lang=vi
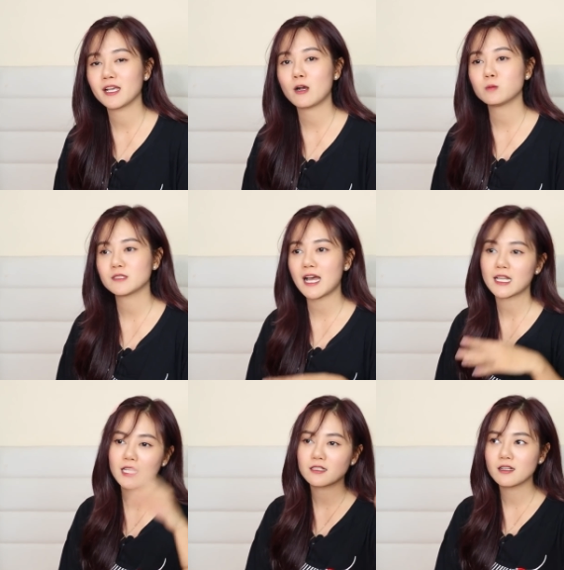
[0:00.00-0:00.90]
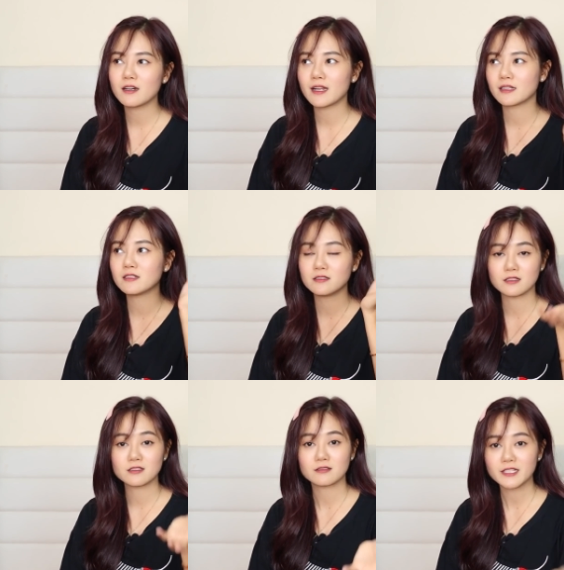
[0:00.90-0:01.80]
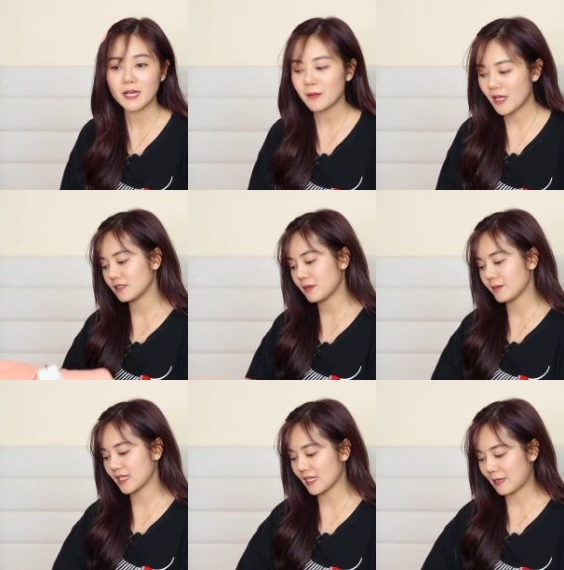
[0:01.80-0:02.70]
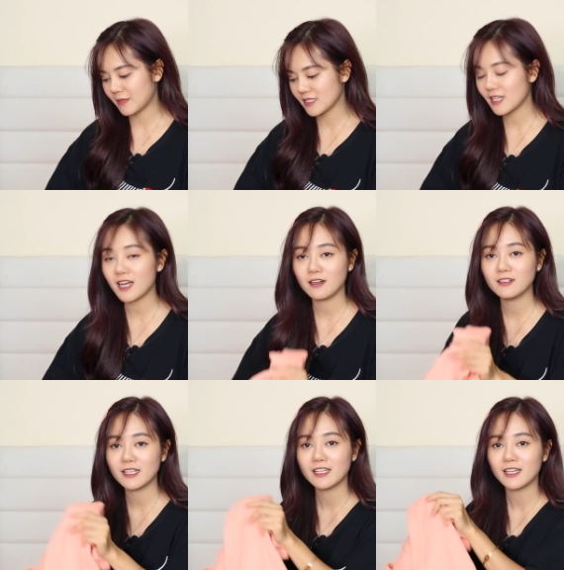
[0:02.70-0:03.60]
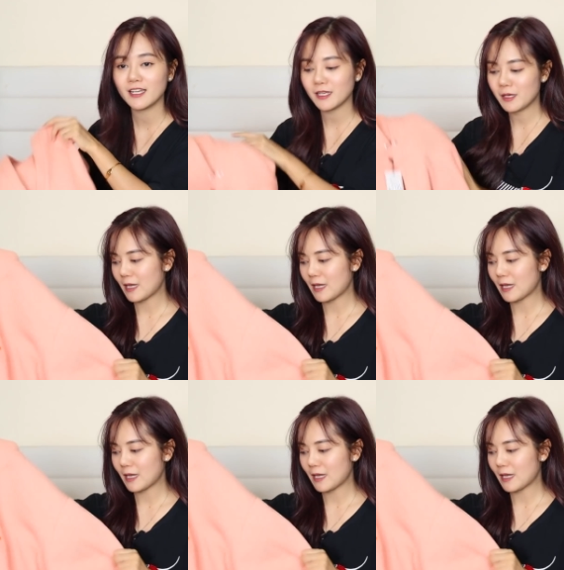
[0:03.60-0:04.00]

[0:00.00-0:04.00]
mình không ra tận nơi để thử được trực tiếp thế nhưng mà mình lại cảm thấy rất là ưng ý